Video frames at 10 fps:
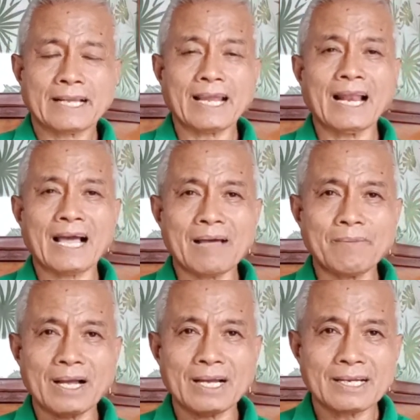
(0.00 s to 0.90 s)
Kaya lang
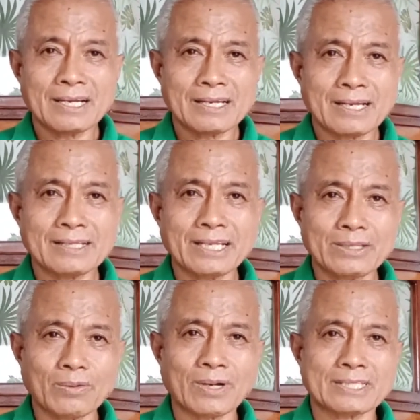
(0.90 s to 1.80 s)
habang
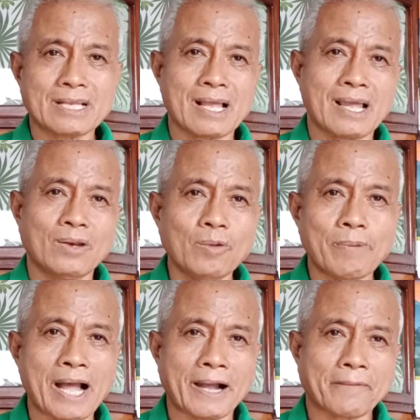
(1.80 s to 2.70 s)
nandito ka sa
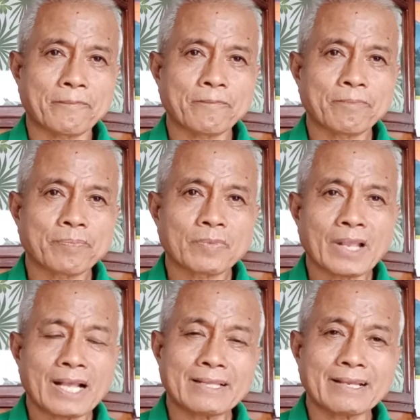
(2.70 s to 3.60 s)
lupa,
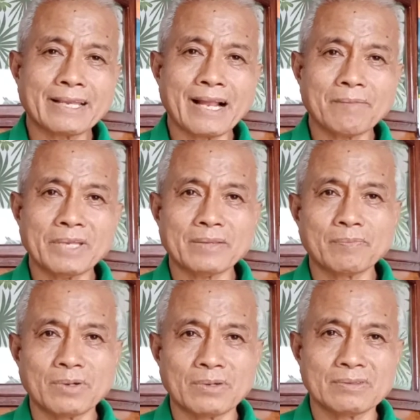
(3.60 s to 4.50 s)
at ang ginamit
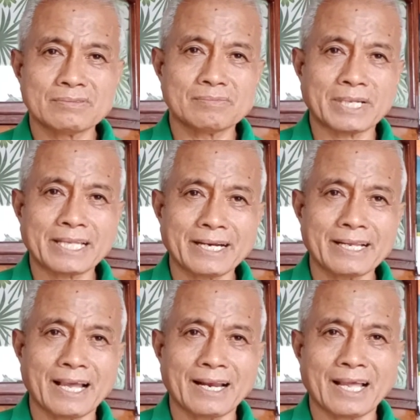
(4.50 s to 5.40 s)
mong
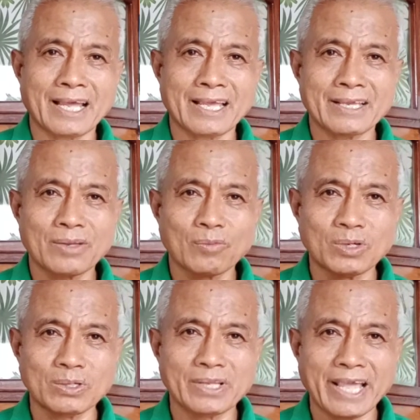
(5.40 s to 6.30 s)
material ay
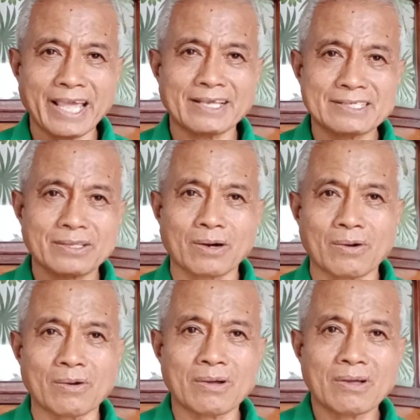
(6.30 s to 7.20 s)
wood, hay,
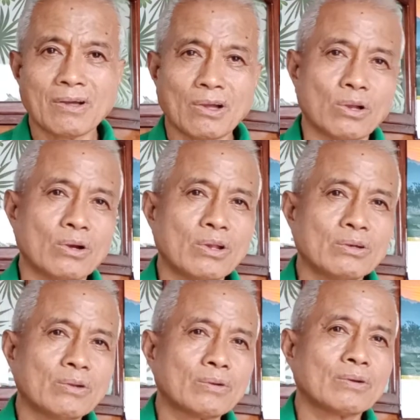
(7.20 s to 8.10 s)
straw, uh,
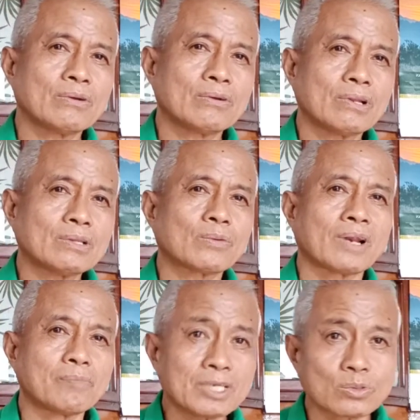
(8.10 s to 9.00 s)
no,
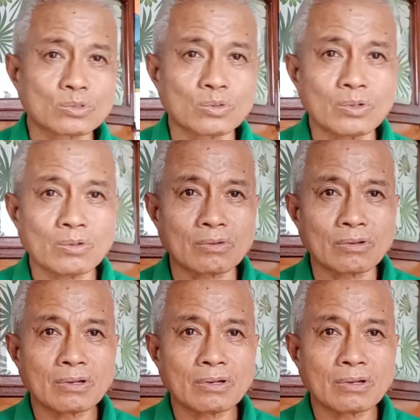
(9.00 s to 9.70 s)
natural, masusunog.